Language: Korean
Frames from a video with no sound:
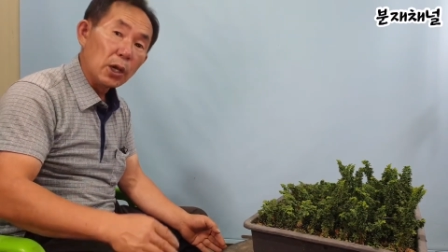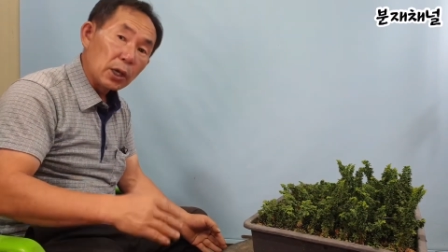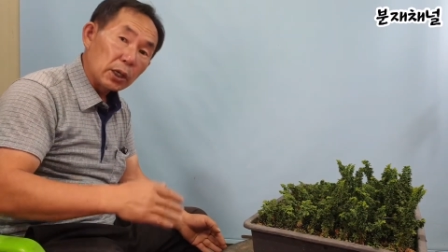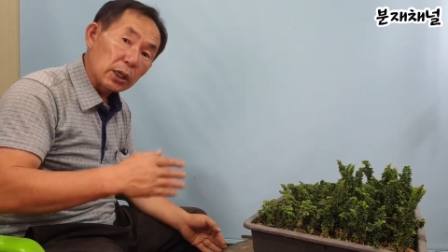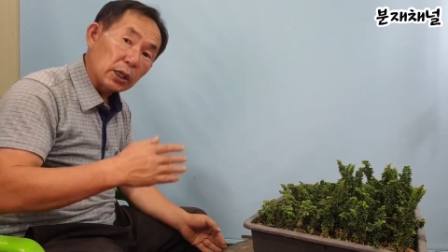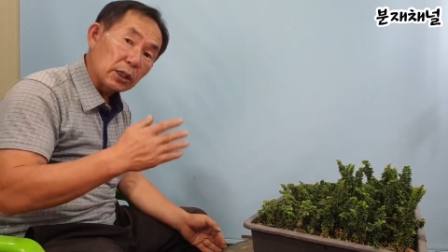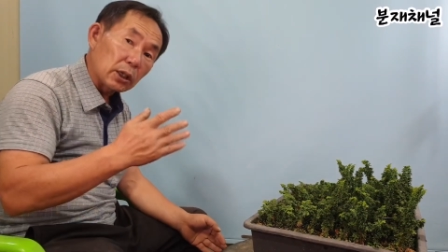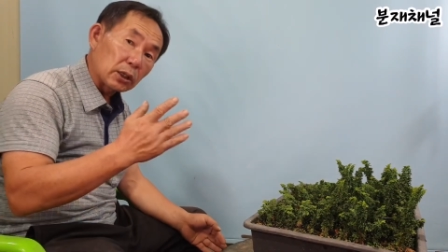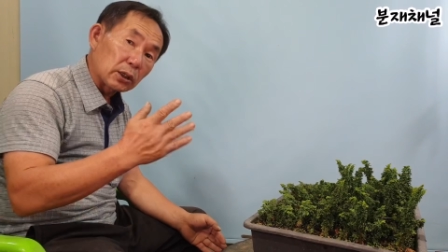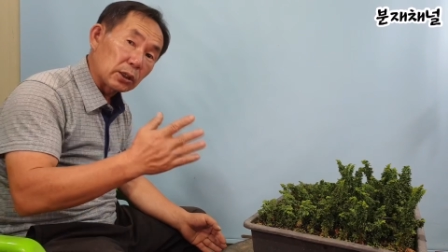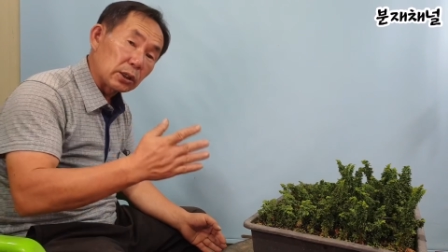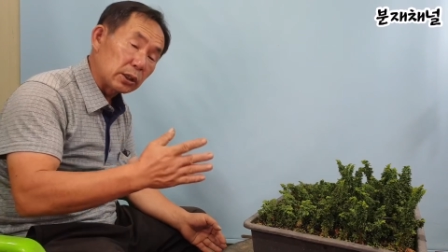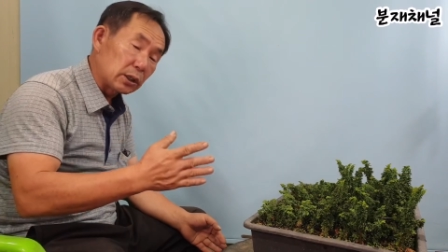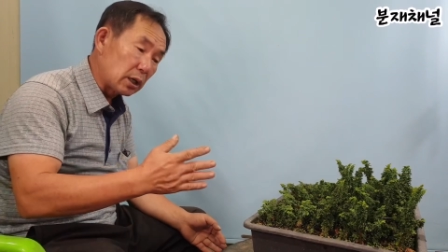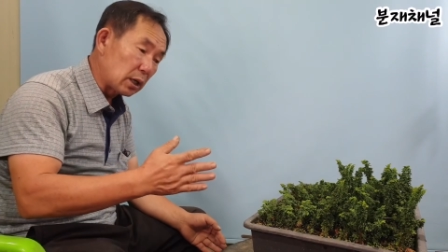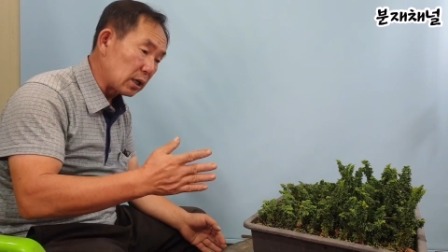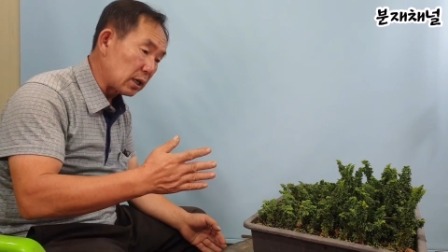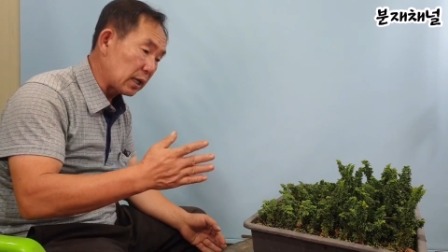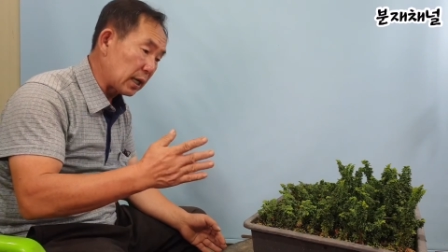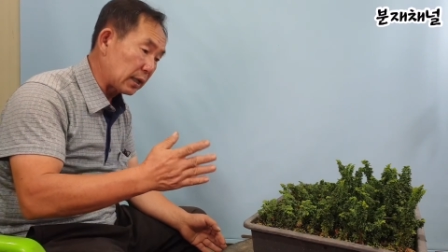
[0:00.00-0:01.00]
그래서
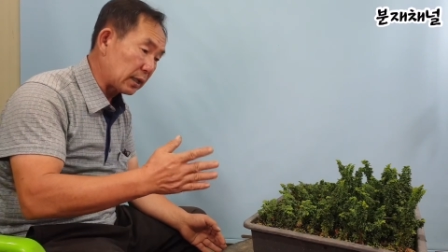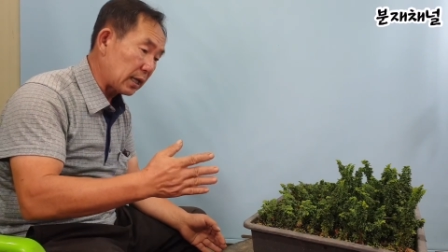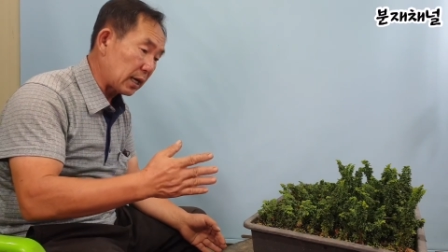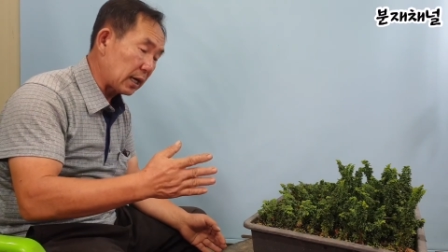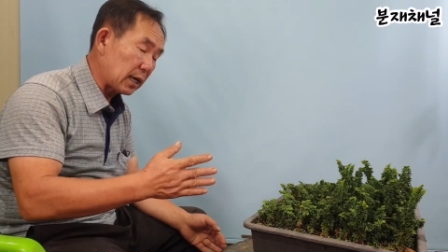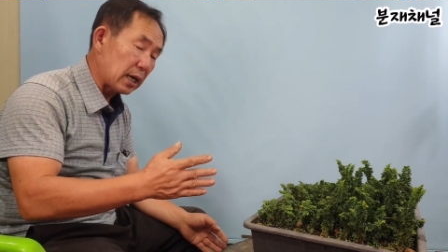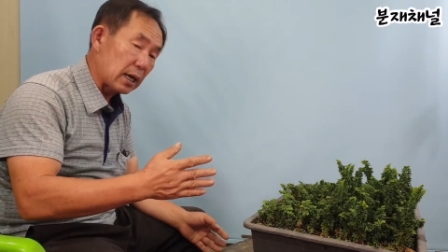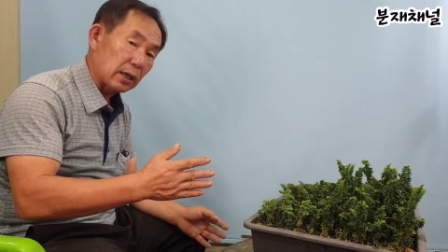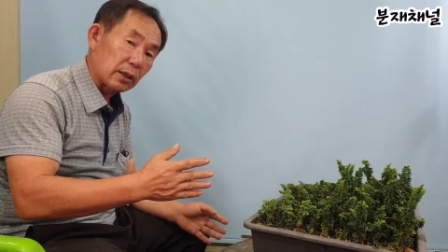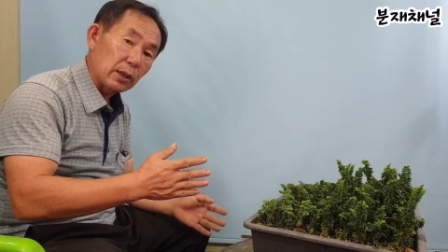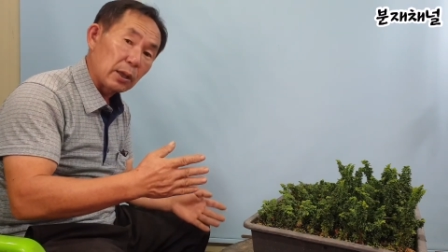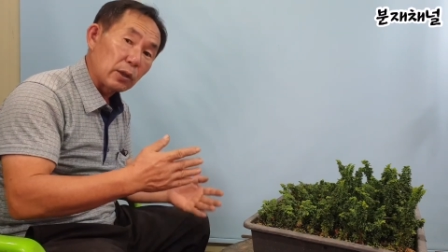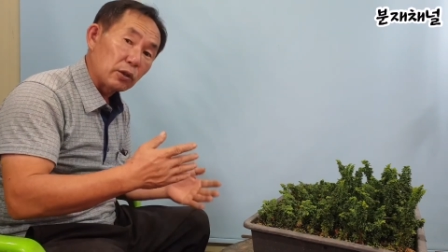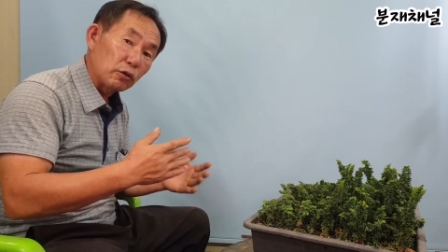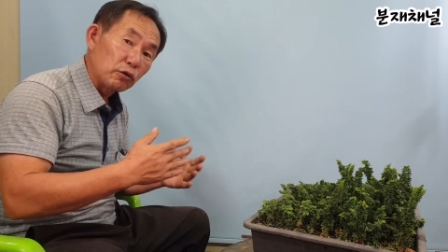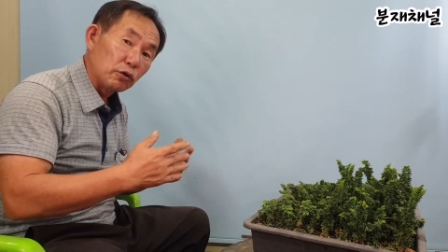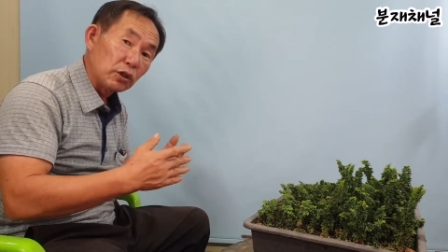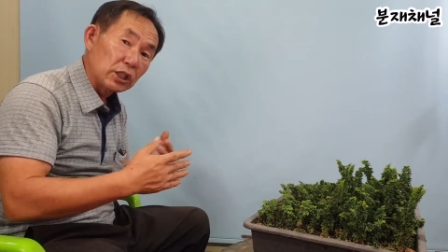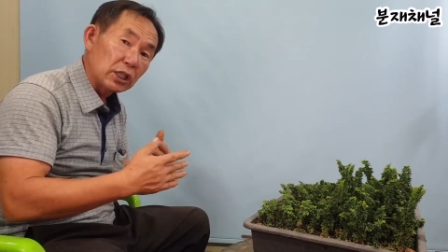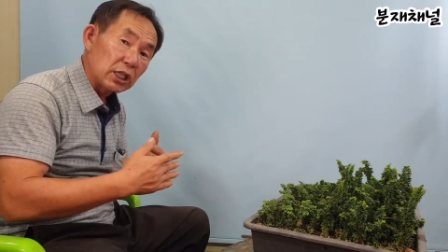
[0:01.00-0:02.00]
그걸 갖다가
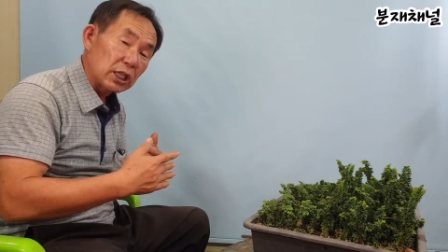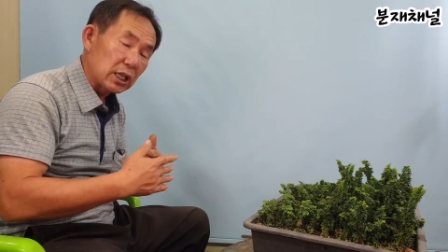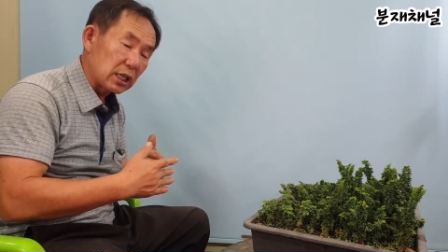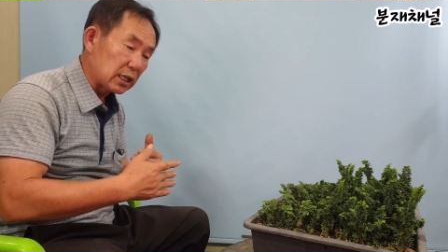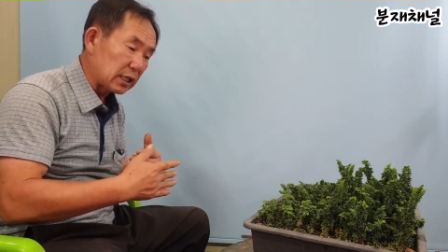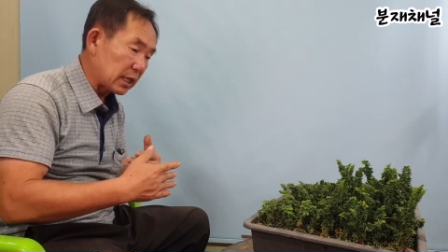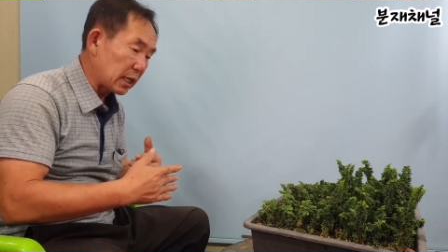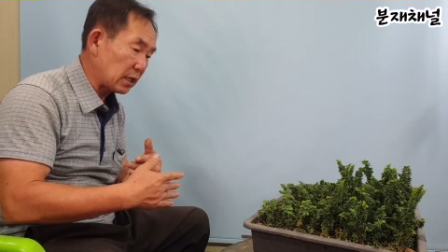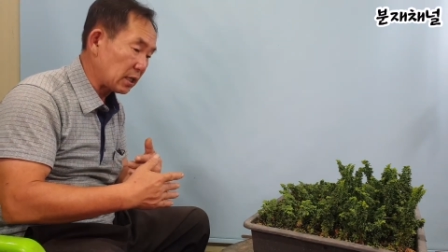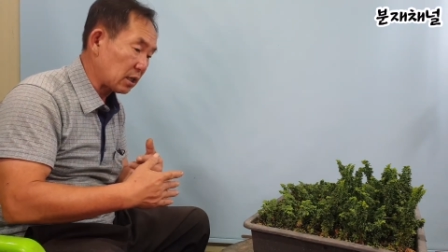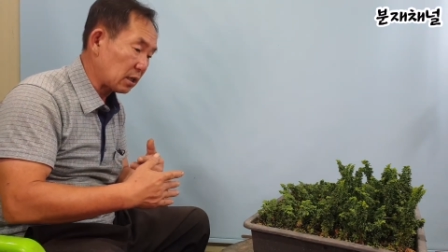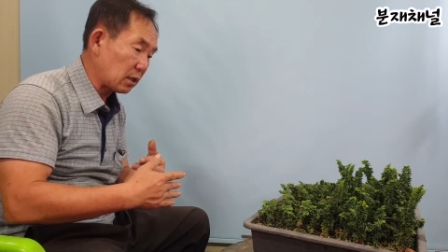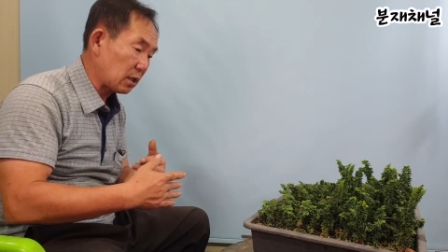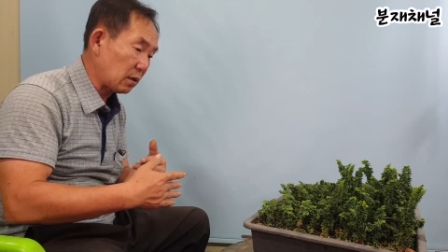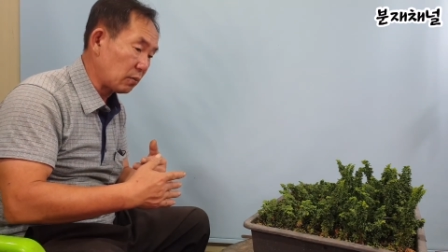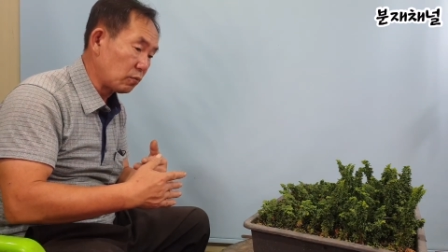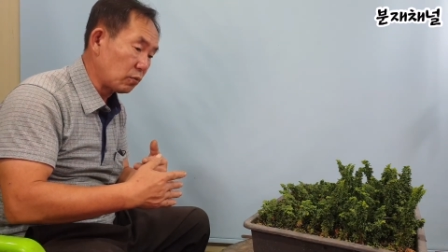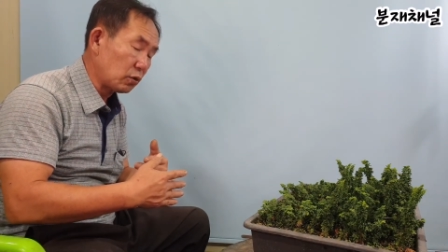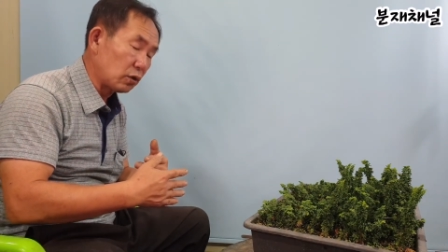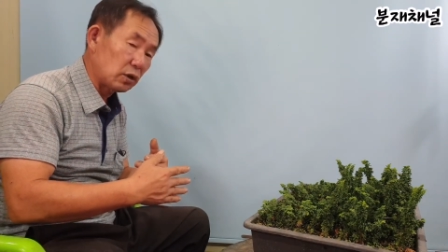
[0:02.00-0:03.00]
눈치를
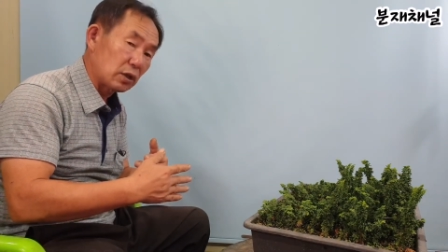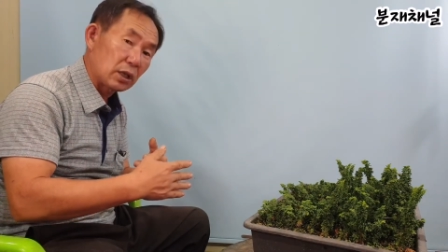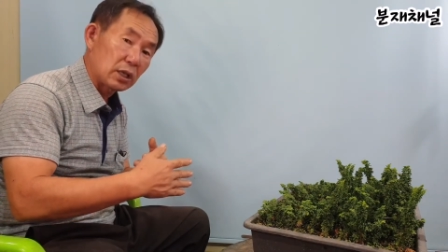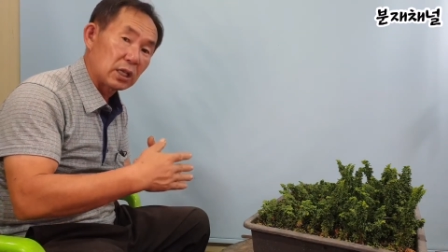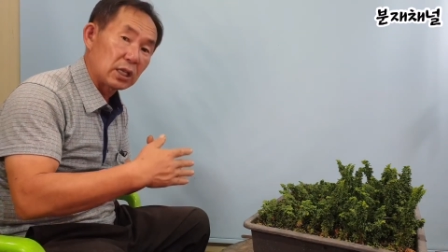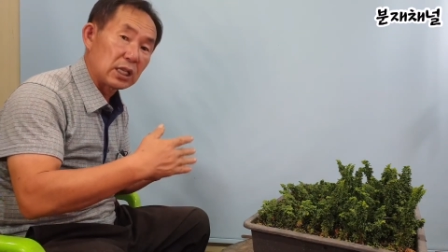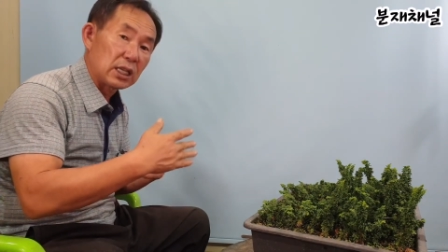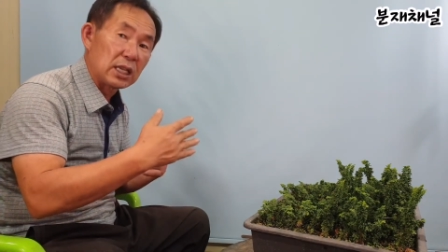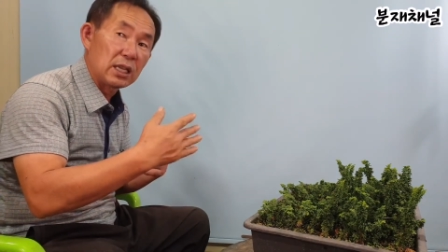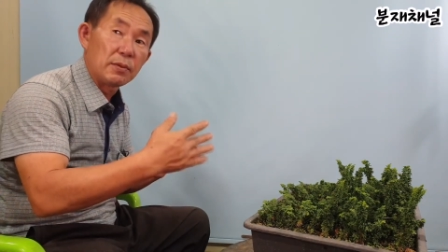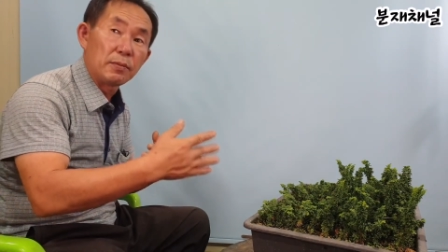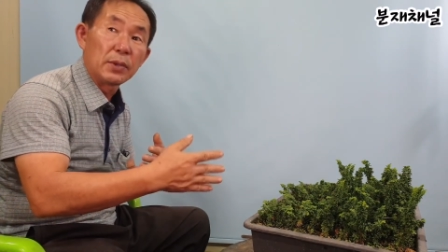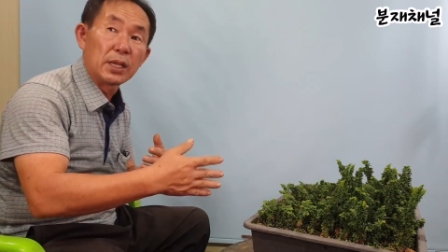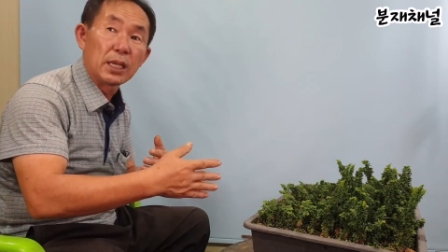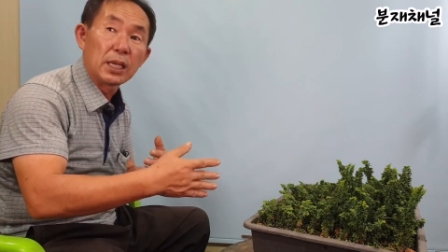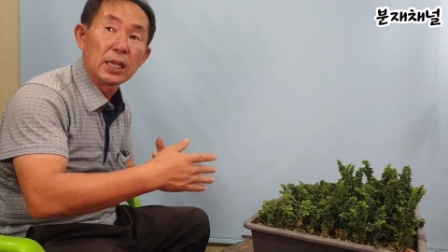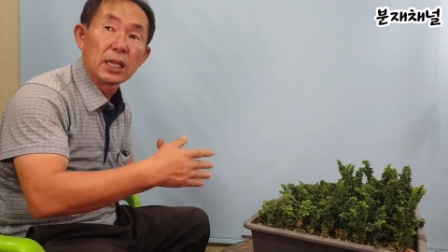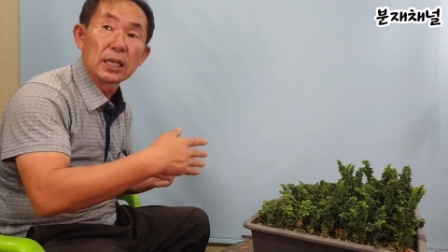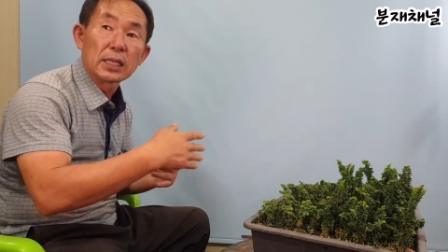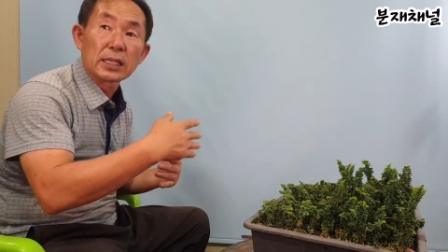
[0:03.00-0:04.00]
채셨던 분들은
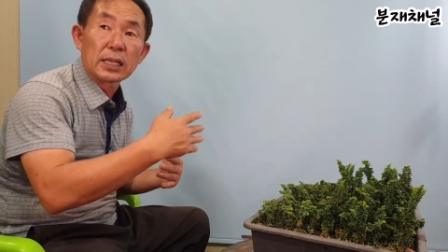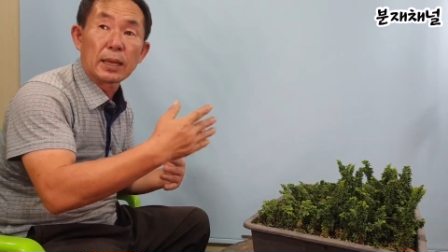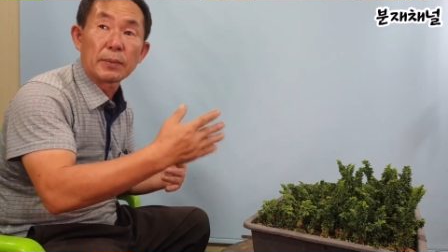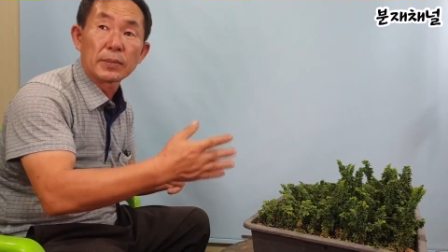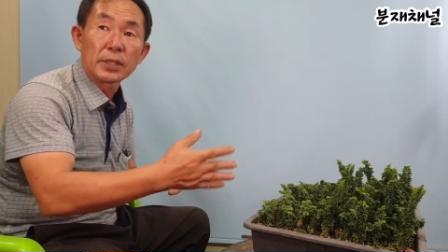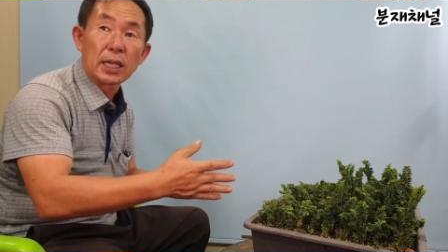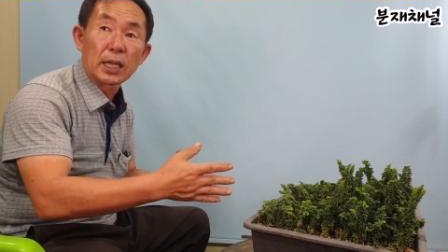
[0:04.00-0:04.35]
이미 3,